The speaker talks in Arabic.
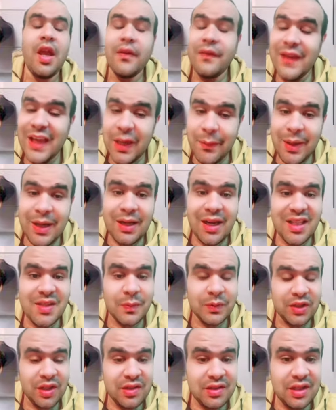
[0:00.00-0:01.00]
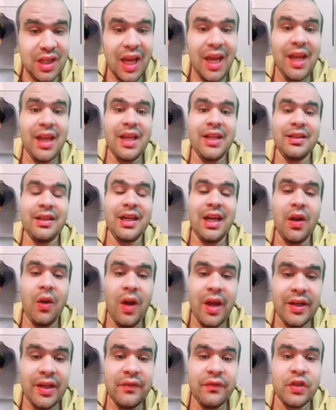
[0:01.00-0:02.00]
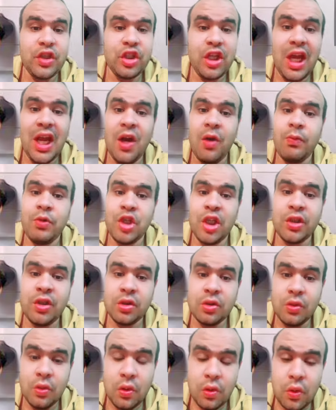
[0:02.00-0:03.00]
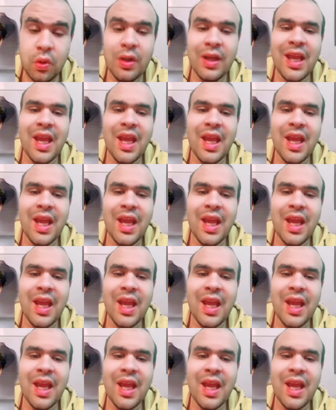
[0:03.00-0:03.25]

في كمان ناس بتنصح ان لو حريق في الشقه ومش قادر تخرج